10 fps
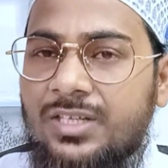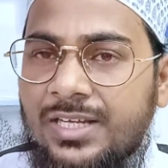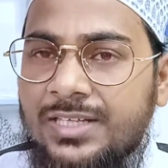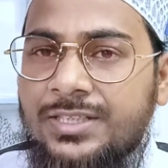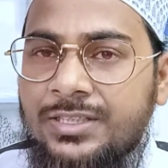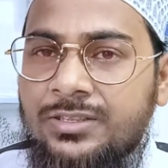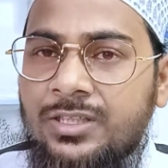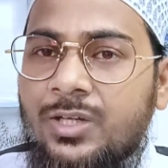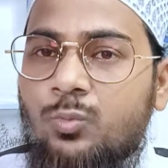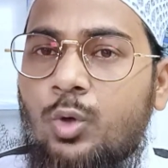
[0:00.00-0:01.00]
लेकिन
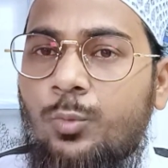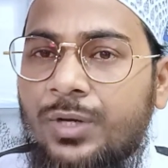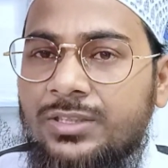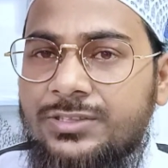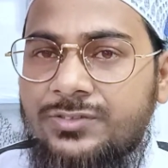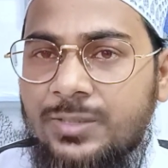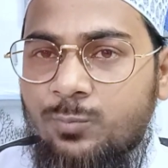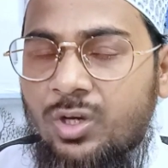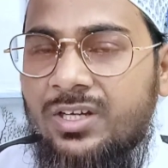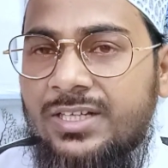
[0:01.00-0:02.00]
वो वक्त से
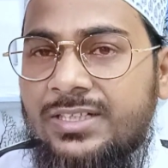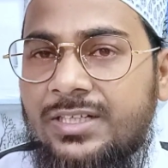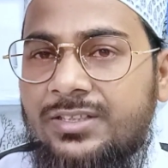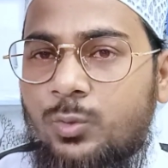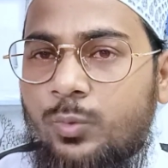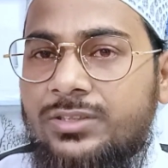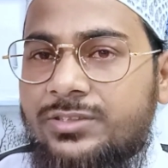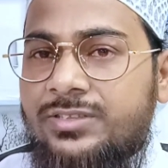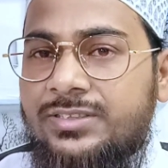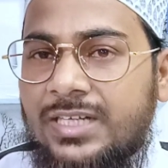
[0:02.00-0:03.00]
मौखर करके
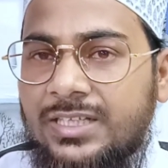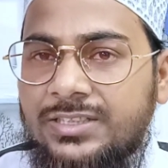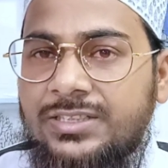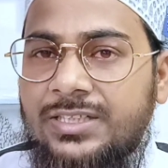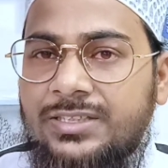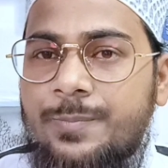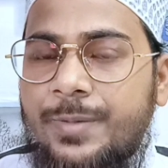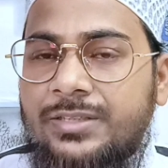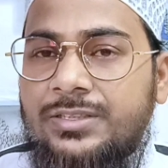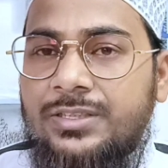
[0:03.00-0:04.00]
वक्त से ताखिर करके
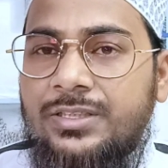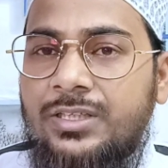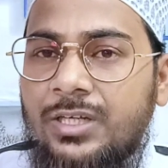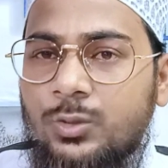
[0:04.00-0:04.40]
पढ़ते हैं